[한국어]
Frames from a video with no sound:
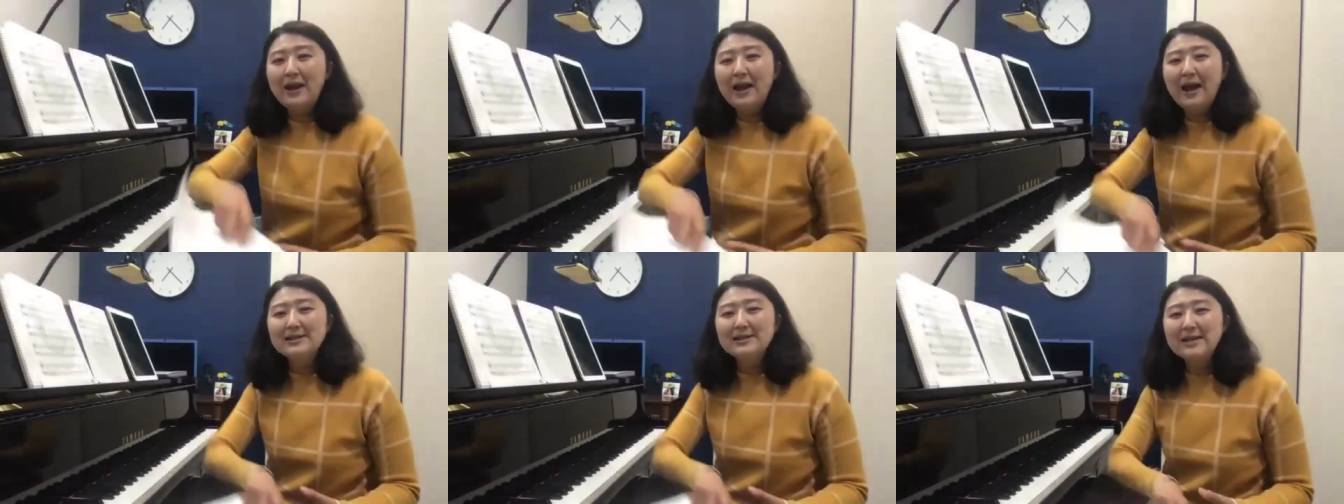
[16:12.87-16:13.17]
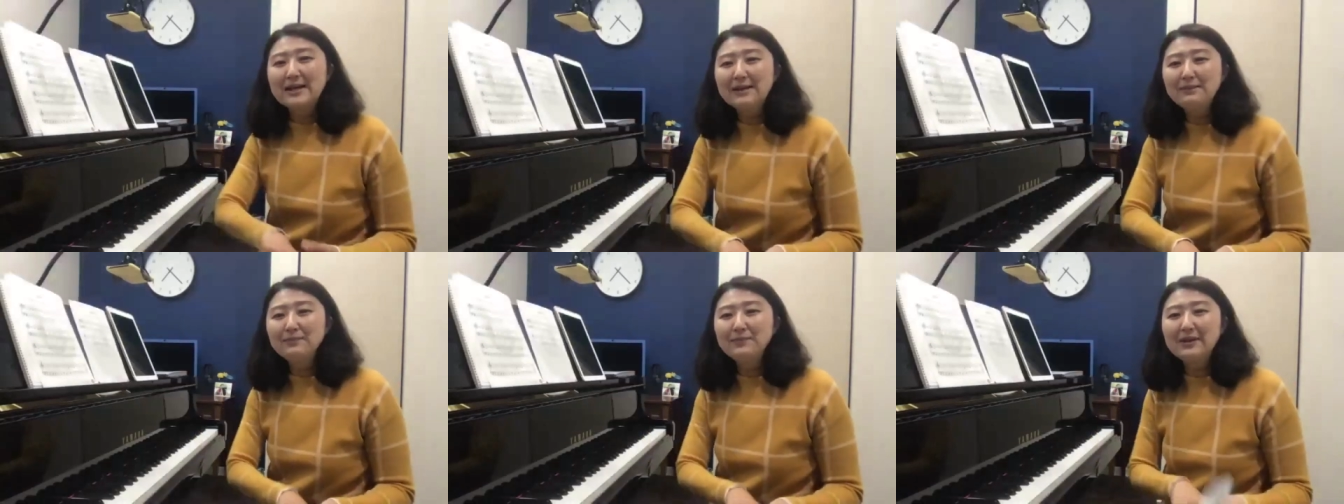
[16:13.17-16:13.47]

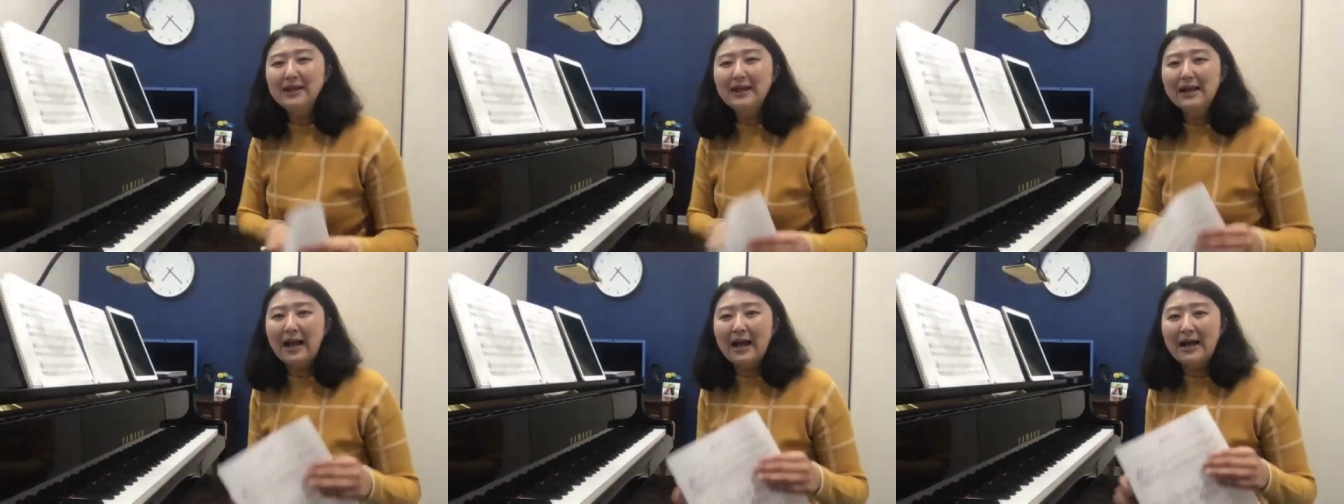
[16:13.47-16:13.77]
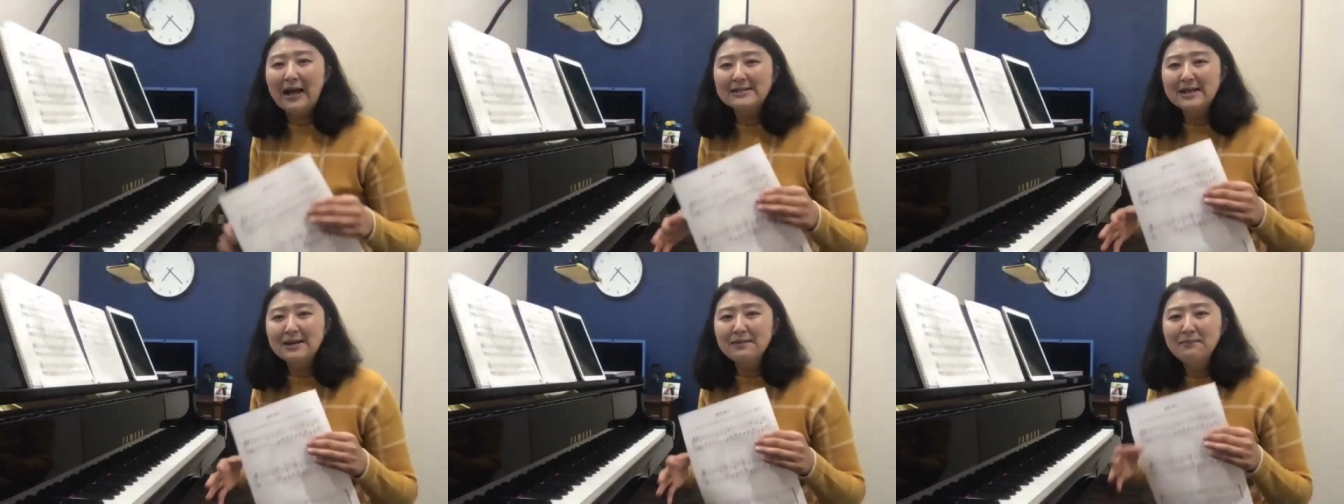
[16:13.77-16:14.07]
사람들이
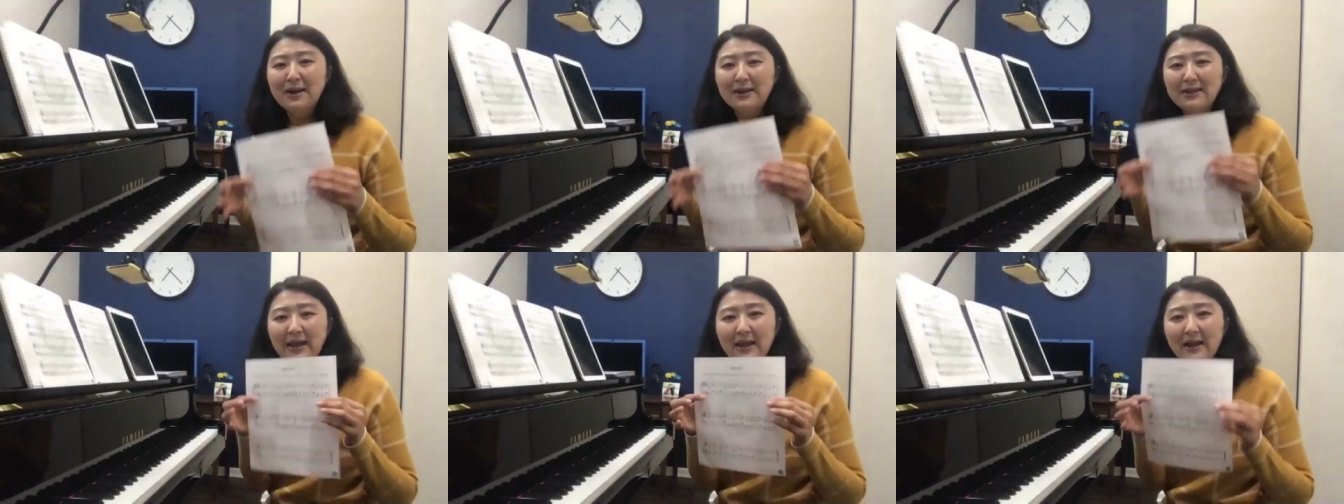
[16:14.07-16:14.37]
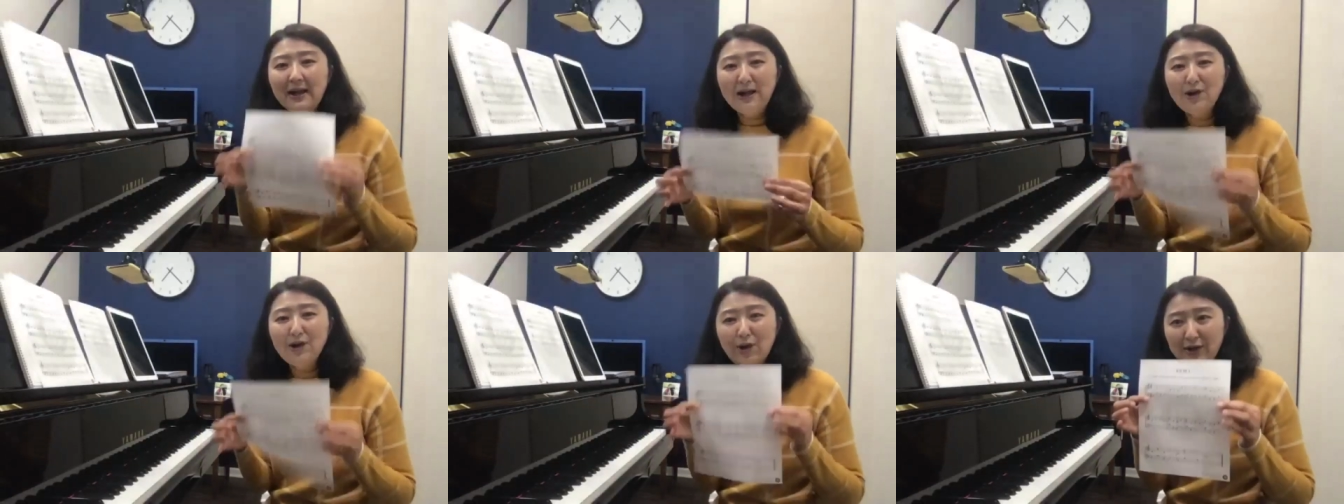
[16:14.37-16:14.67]
가장 많이
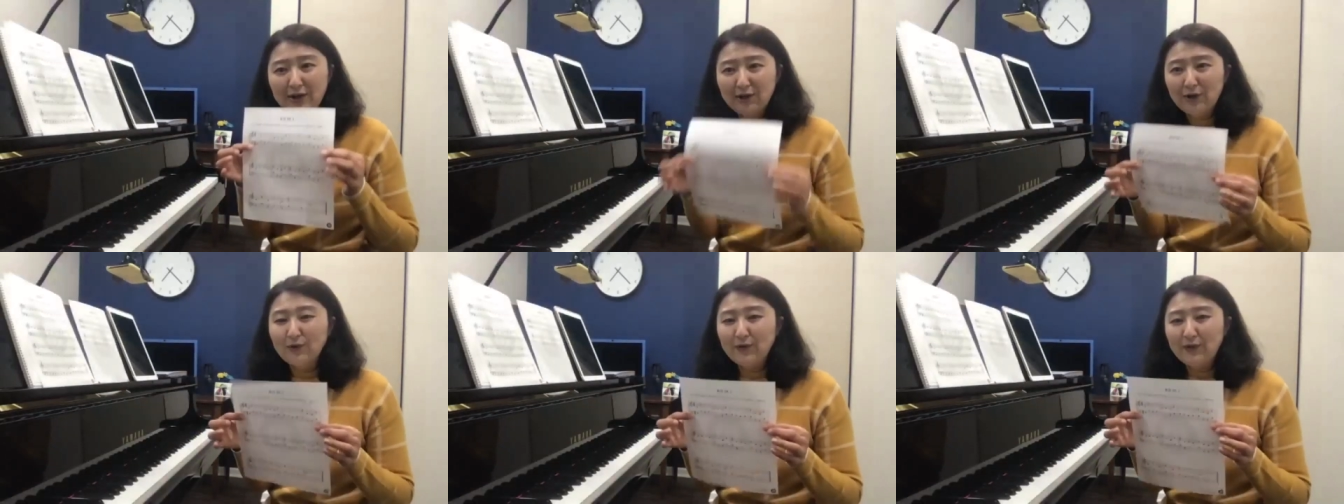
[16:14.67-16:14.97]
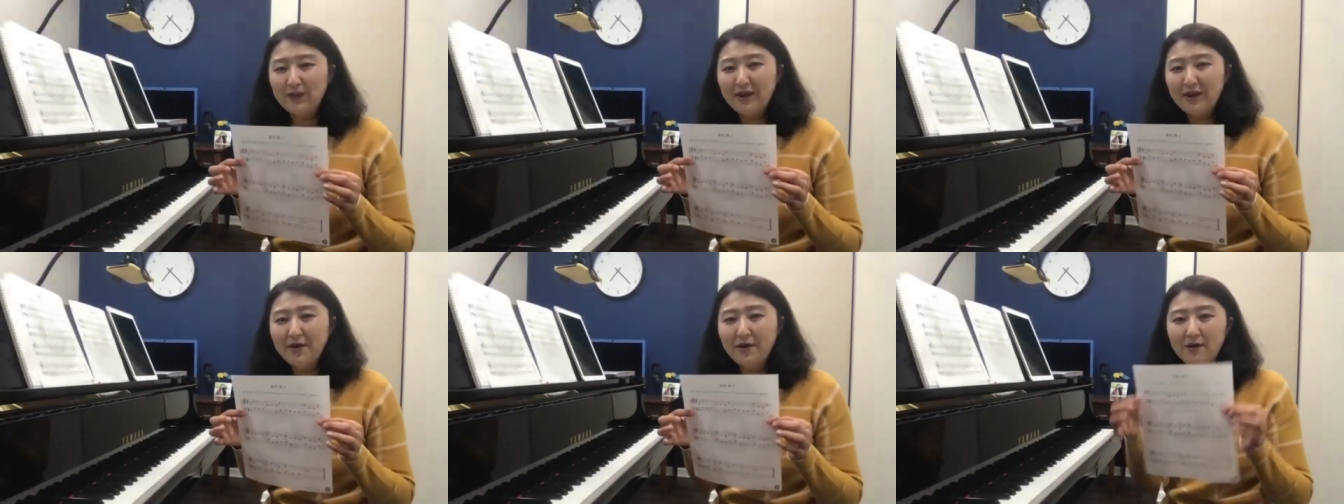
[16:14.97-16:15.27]
헷갈려 하는
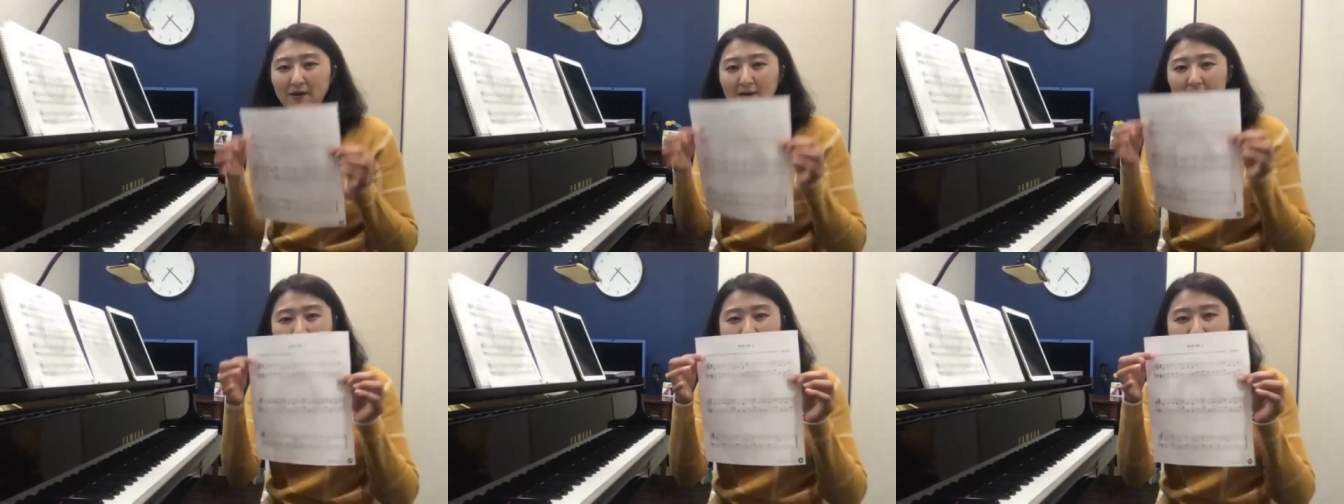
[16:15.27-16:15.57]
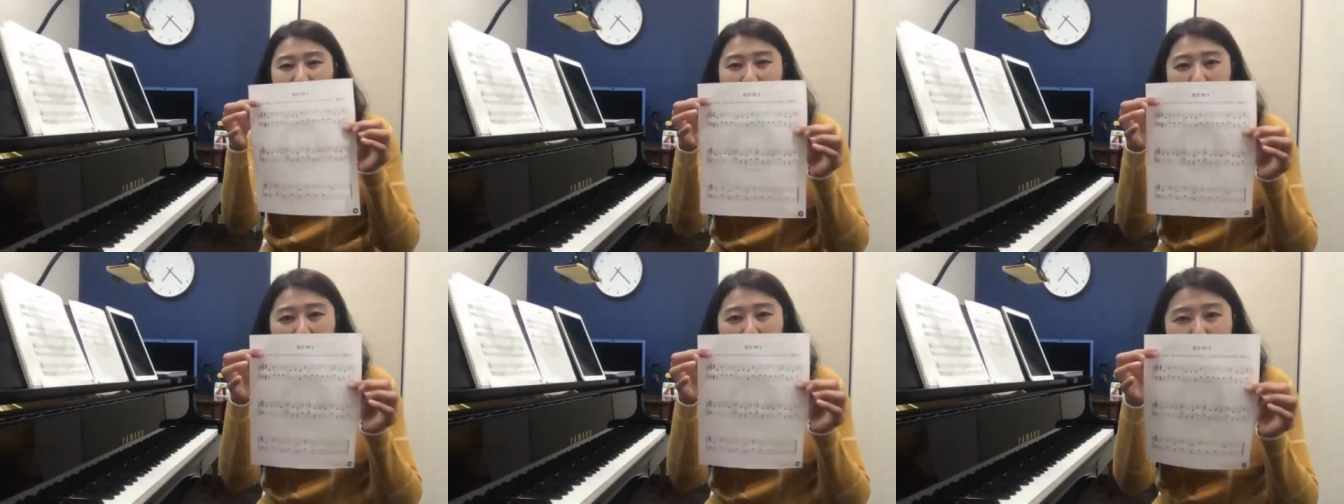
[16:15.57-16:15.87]
건데요.
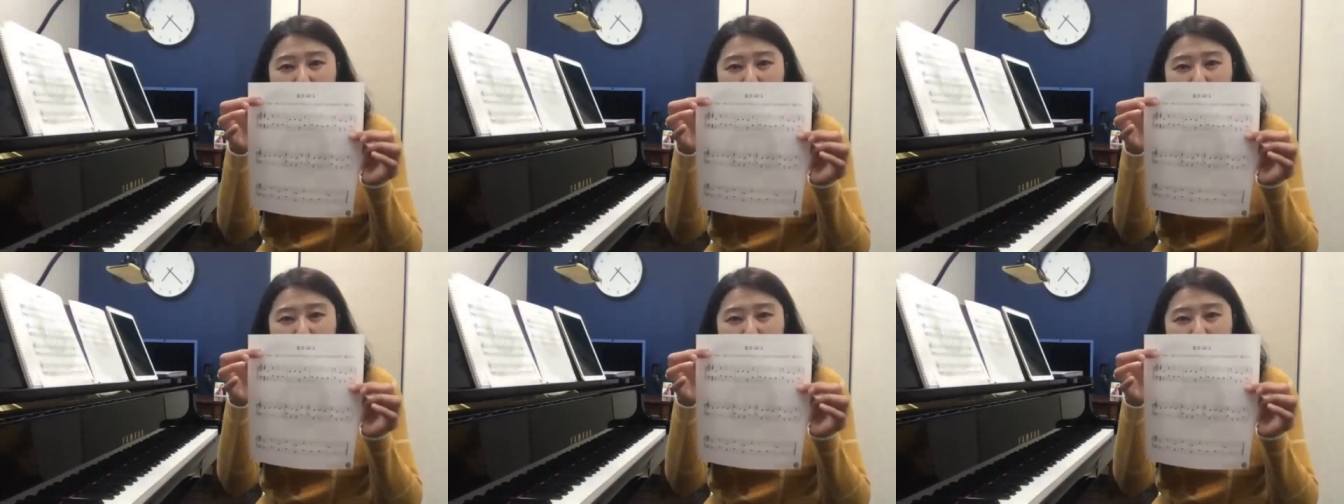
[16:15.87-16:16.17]
자, 초견